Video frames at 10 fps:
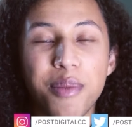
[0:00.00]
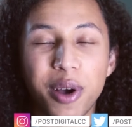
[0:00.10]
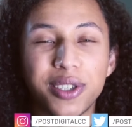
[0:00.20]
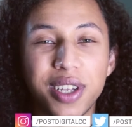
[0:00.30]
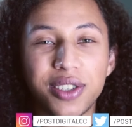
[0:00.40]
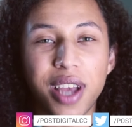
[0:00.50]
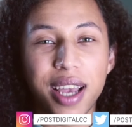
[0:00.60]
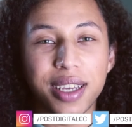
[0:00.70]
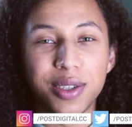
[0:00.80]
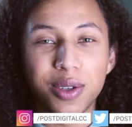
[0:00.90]
pode deixar
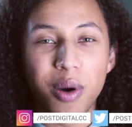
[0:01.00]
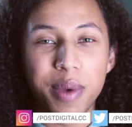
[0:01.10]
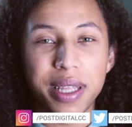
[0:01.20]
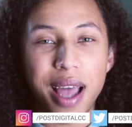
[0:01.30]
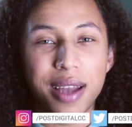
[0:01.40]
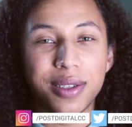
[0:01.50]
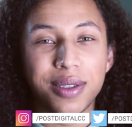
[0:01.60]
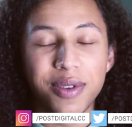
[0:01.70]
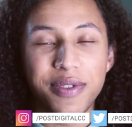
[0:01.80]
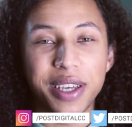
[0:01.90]
aqui nos comentários
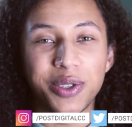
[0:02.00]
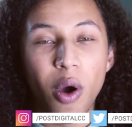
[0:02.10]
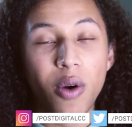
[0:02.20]
do vídeo